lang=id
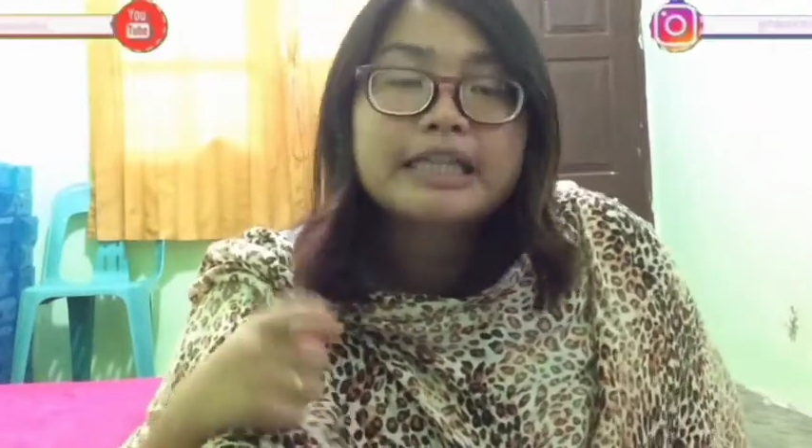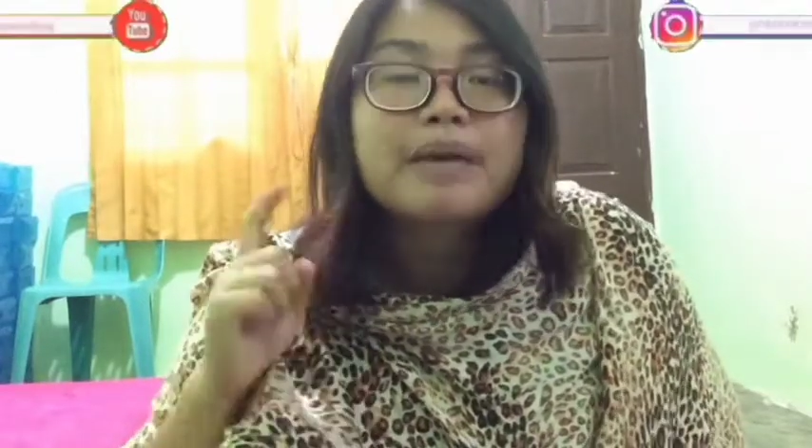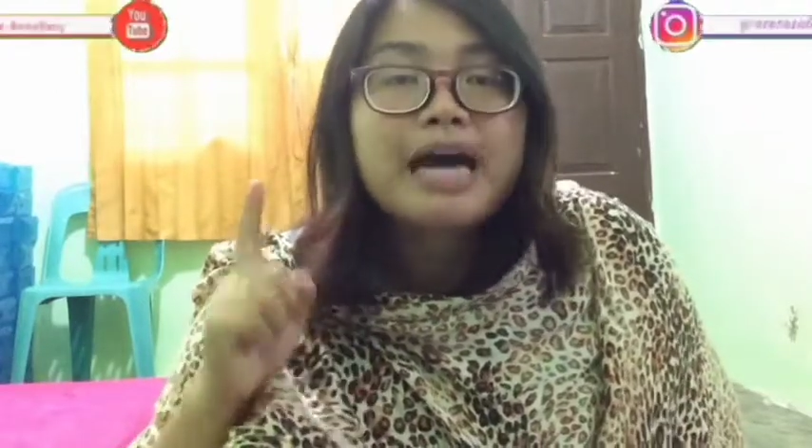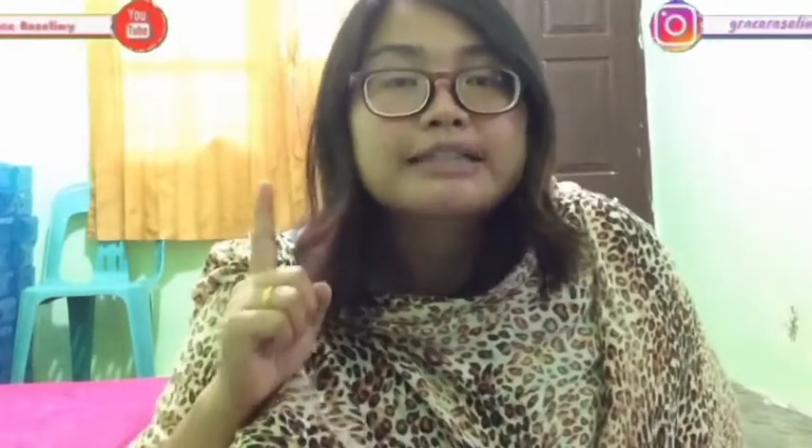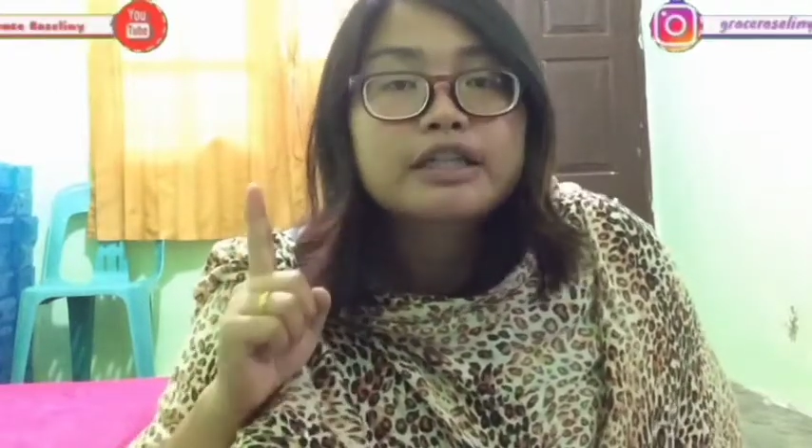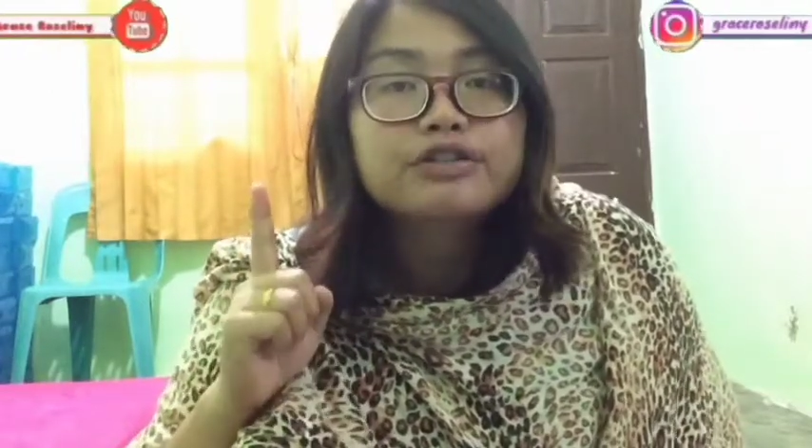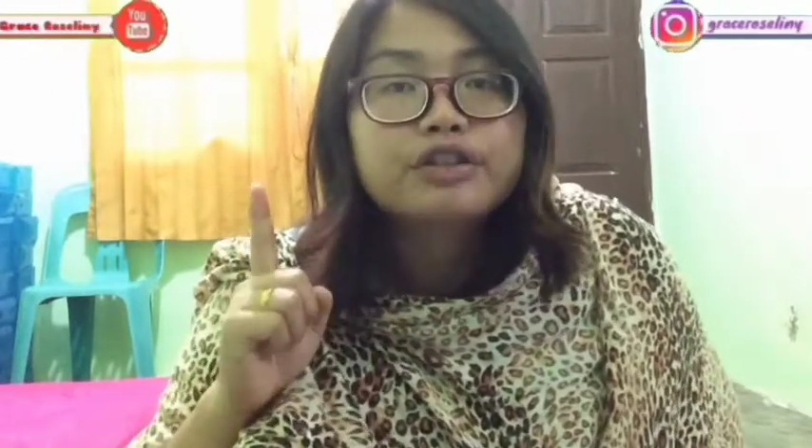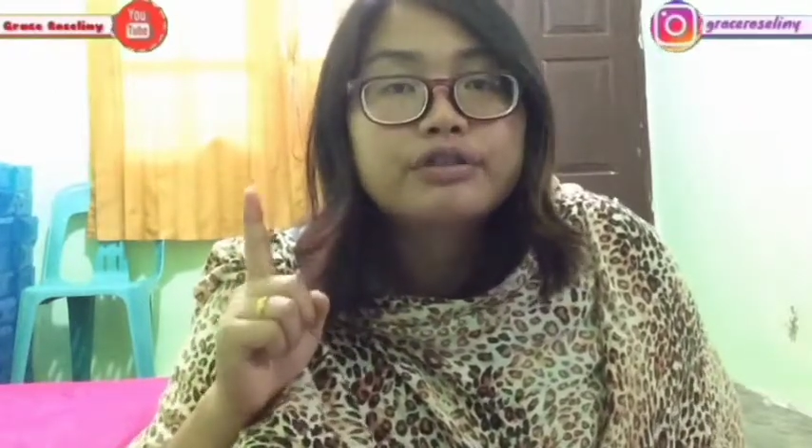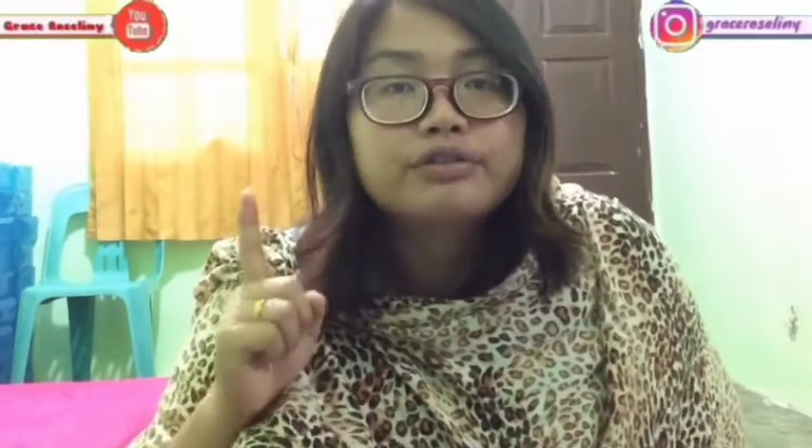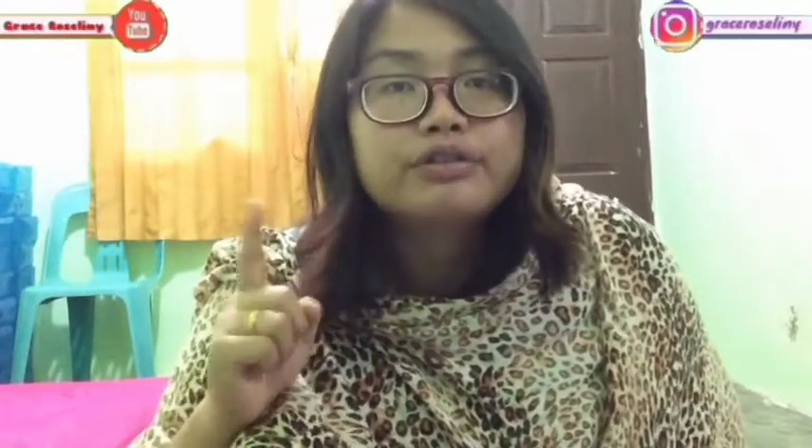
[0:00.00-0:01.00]
Kita bahas
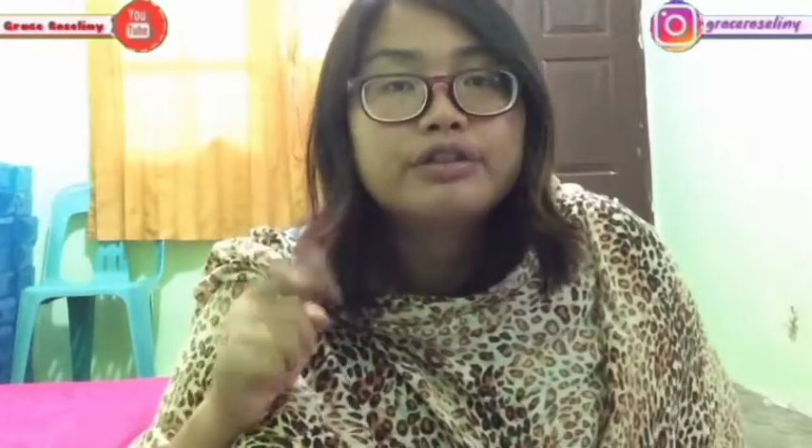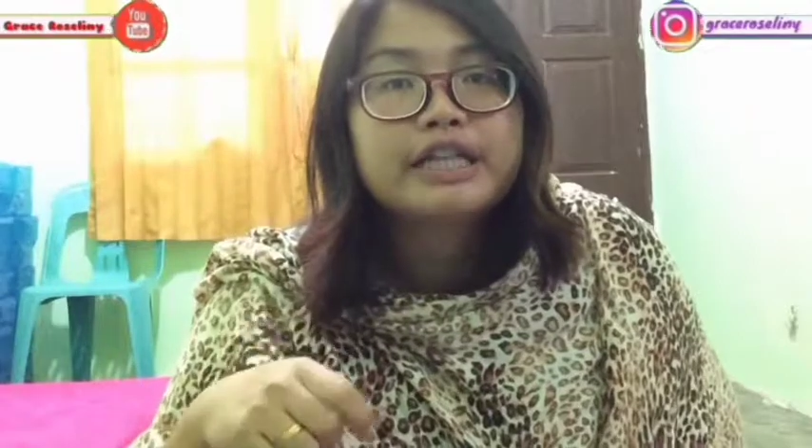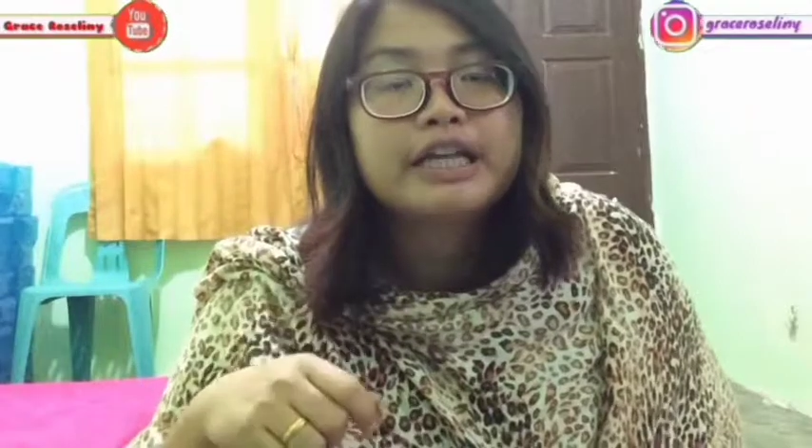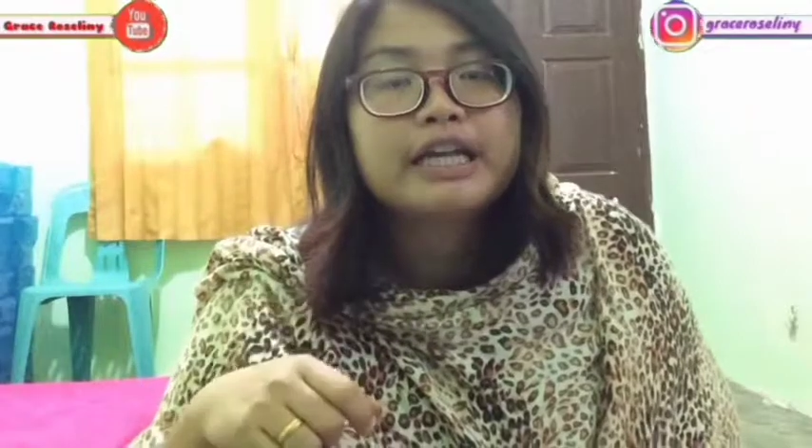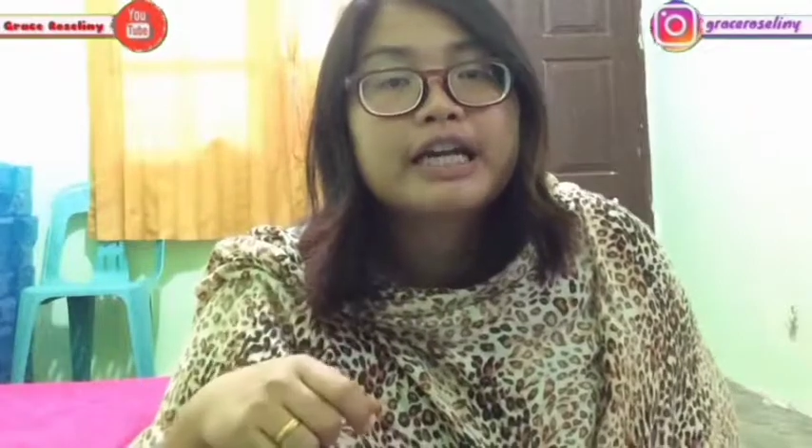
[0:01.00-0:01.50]
satu-satu dulu ya.